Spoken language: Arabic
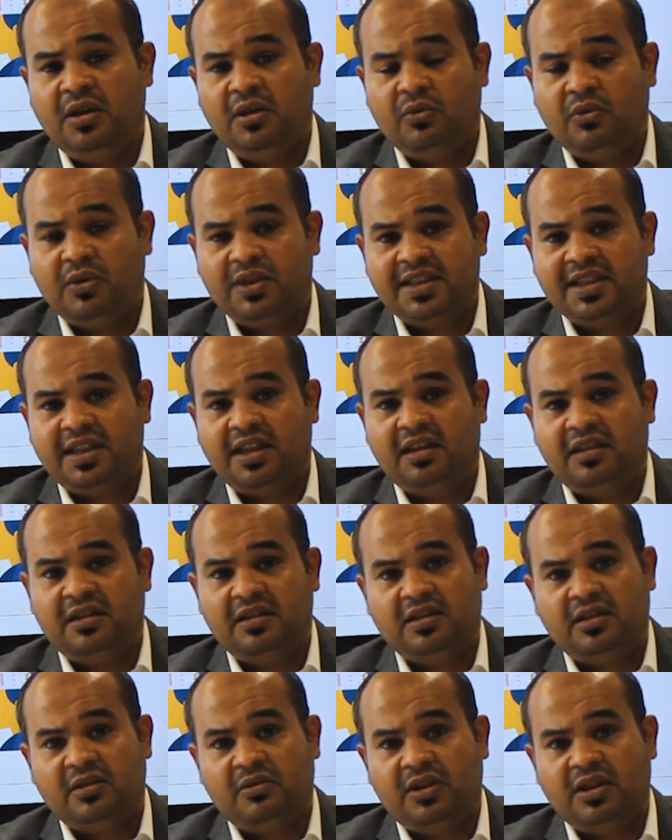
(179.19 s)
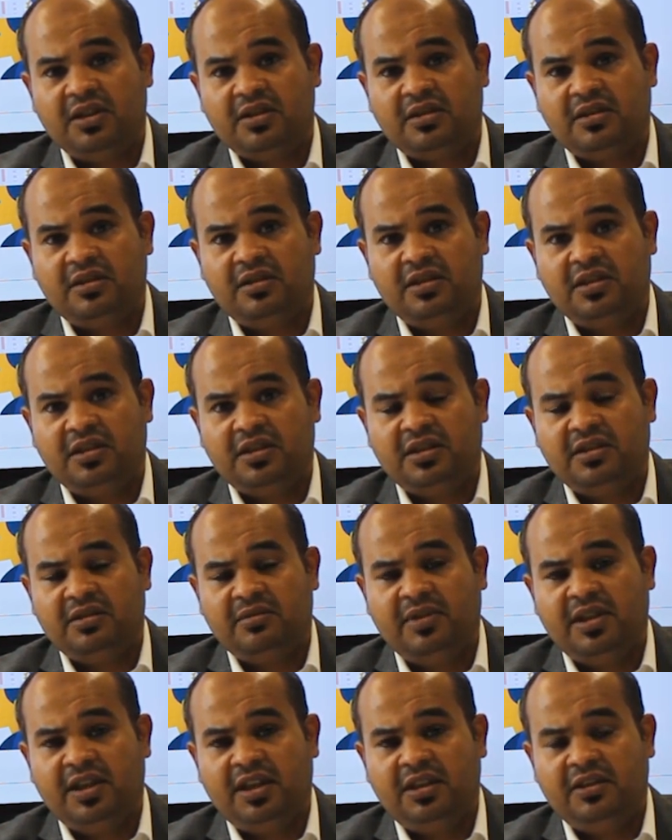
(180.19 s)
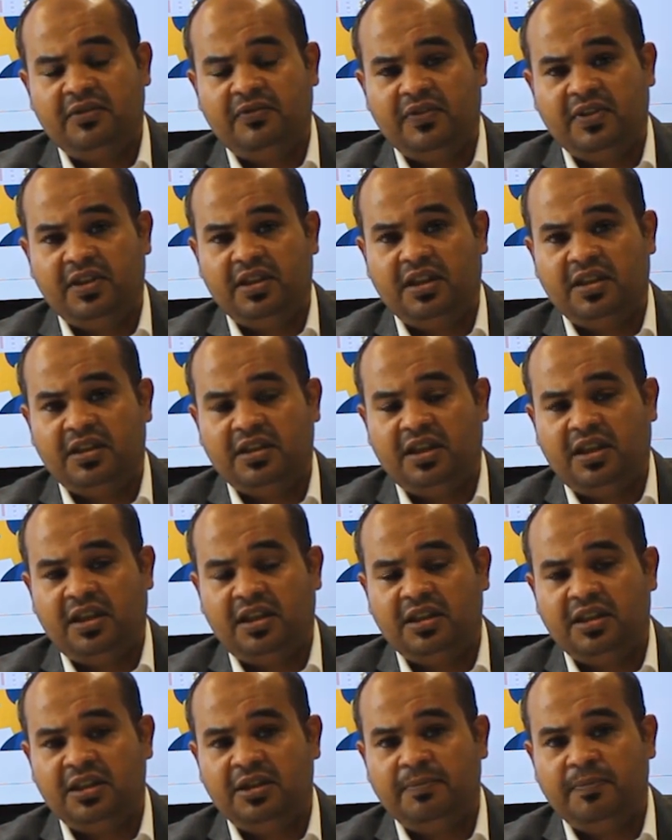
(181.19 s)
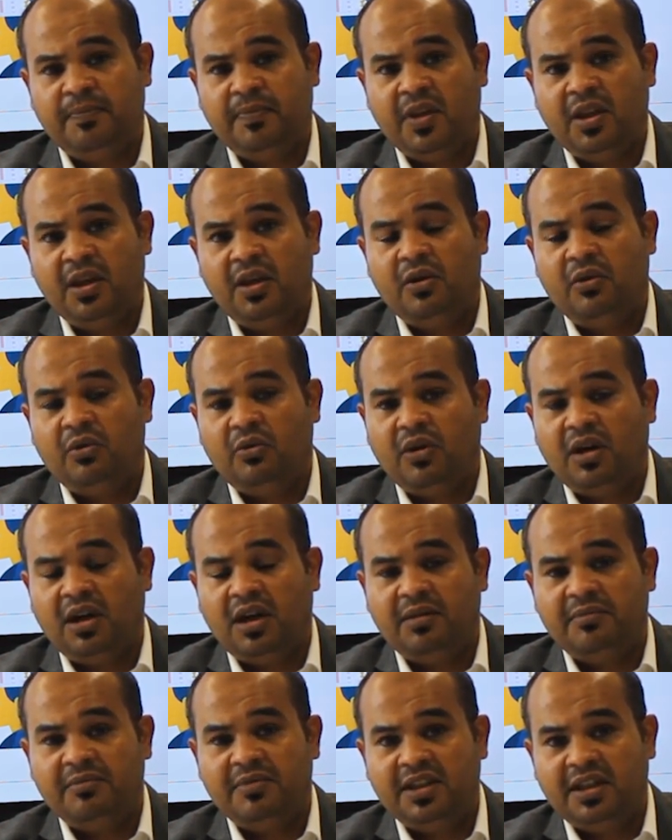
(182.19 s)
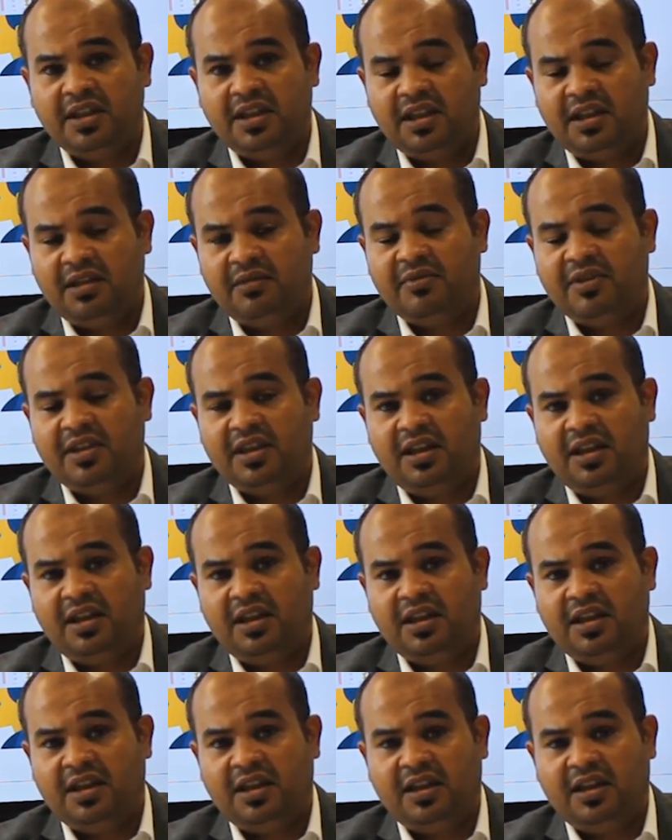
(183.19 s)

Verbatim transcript: وسائل التواصل الاجتماعي في التعليم ومن الأمثلة على